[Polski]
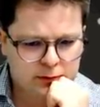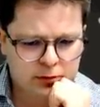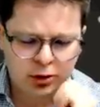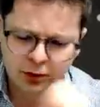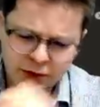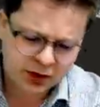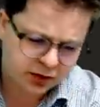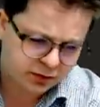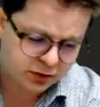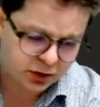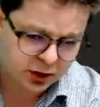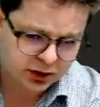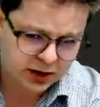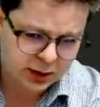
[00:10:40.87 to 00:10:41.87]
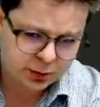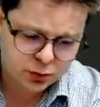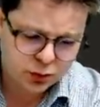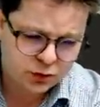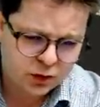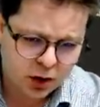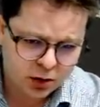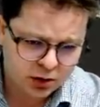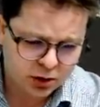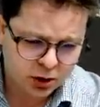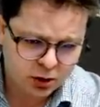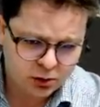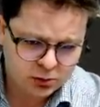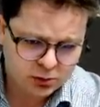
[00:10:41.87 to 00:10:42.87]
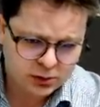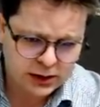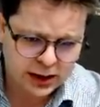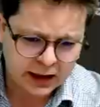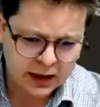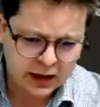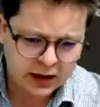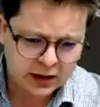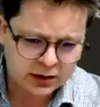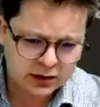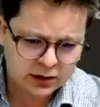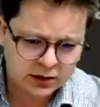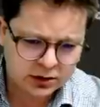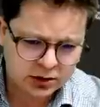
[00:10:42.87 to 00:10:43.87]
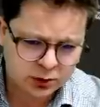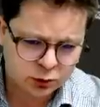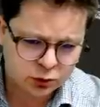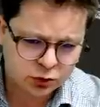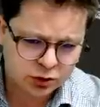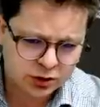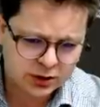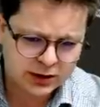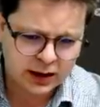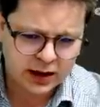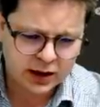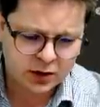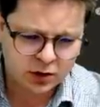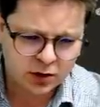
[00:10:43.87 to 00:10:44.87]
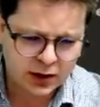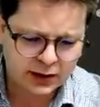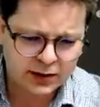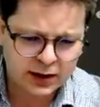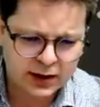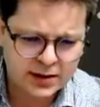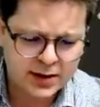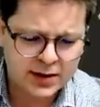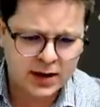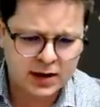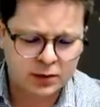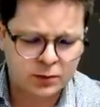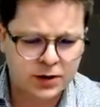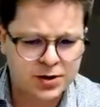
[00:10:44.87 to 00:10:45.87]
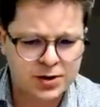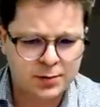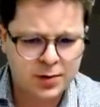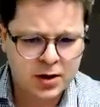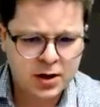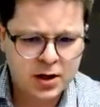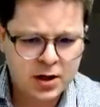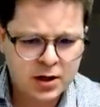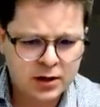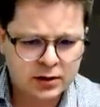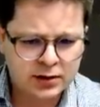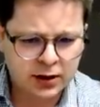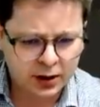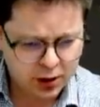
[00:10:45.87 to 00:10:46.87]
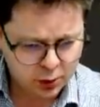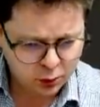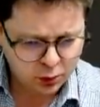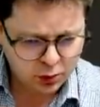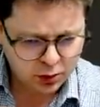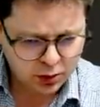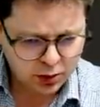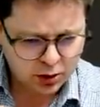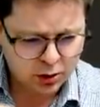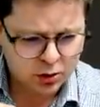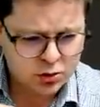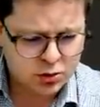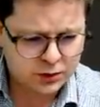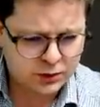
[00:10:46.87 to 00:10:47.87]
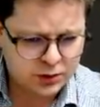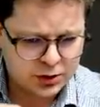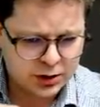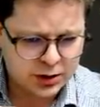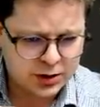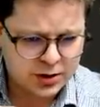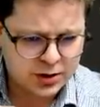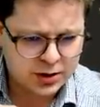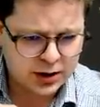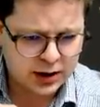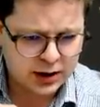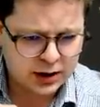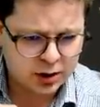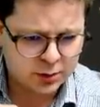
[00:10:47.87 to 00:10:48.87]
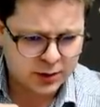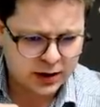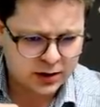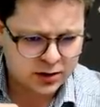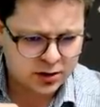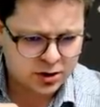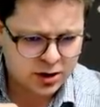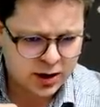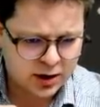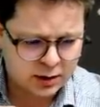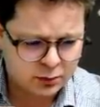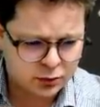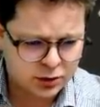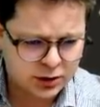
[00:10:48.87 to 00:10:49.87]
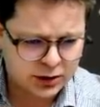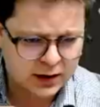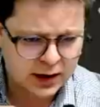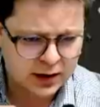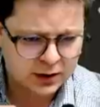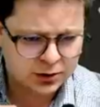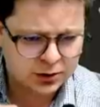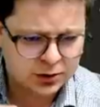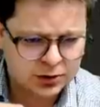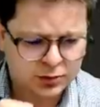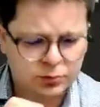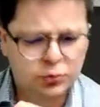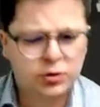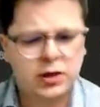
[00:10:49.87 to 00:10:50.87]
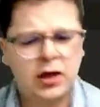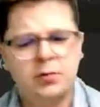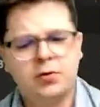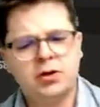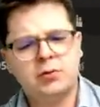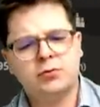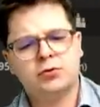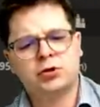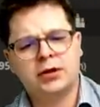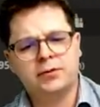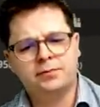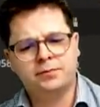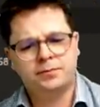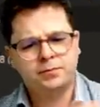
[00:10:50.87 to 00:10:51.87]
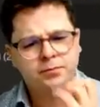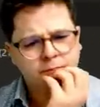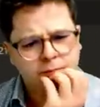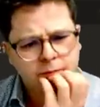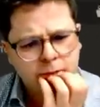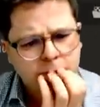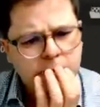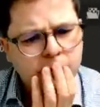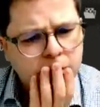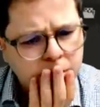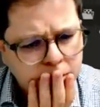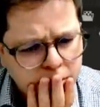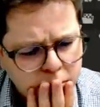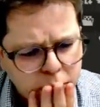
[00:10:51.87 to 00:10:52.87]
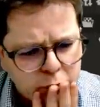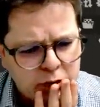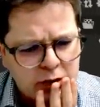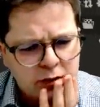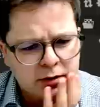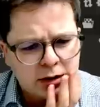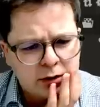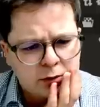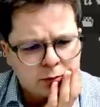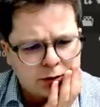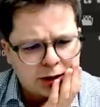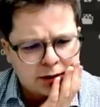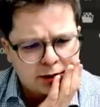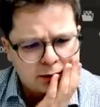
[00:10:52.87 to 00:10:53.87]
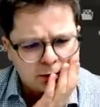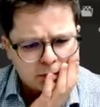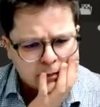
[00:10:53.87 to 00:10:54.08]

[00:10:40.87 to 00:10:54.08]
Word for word: To wy wygląda na pozór wolno, ale y, to już daje konkretne zagrania, uważam. Taki ruch oczywiście istnieje. Dobra, y, szacha muszę dać. Muszę albo nie muszę? Muszę, on tędy ucieknie.